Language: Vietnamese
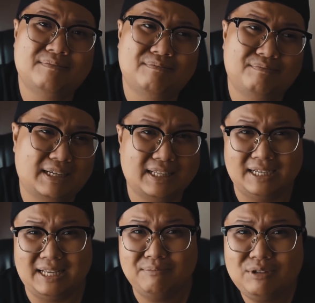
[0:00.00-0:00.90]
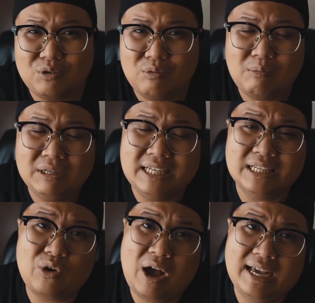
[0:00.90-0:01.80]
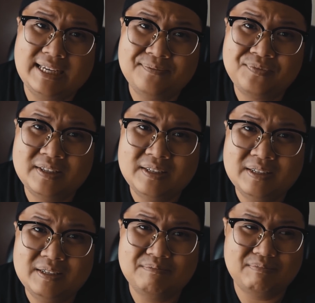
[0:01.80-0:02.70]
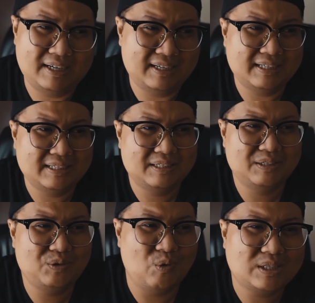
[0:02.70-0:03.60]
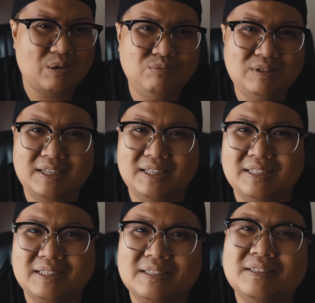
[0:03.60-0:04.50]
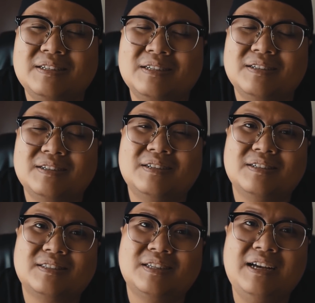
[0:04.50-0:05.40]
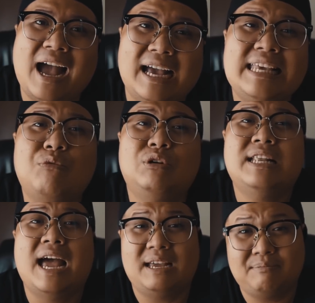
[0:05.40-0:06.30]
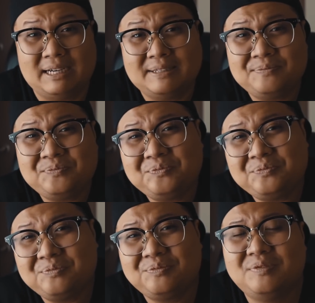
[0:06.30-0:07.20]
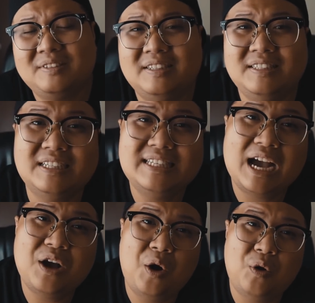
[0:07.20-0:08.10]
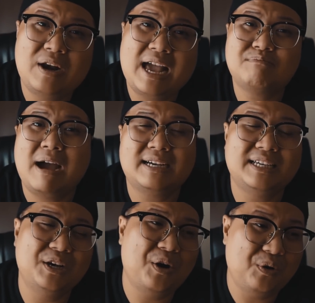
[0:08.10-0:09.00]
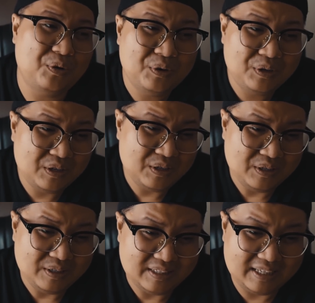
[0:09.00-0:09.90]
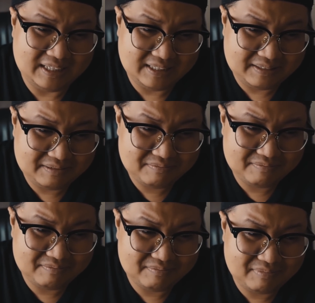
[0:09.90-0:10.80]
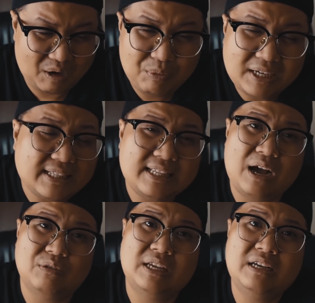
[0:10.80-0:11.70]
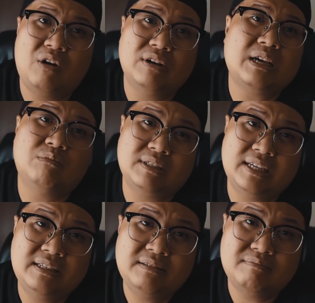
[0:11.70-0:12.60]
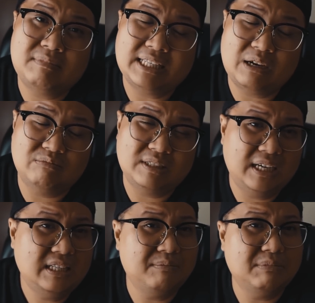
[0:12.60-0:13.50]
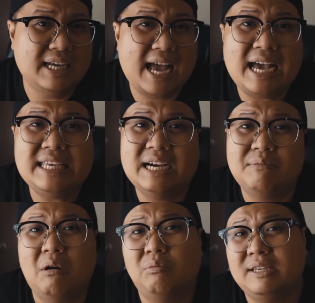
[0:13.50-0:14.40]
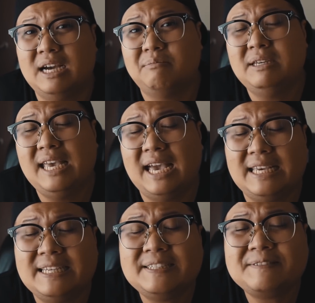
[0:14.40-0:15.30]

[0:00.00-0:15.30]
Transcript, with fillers: mà thời điểm đó cũng không có điện thoại mà cuộc sống thì tứ hải gia huynh đệ mà dân giang hồ lan bạc kỳ hồ thì không biết cách nào để gọi chồng chỉ mà chồng chỉ thì 12 giờ 1 giờ mới về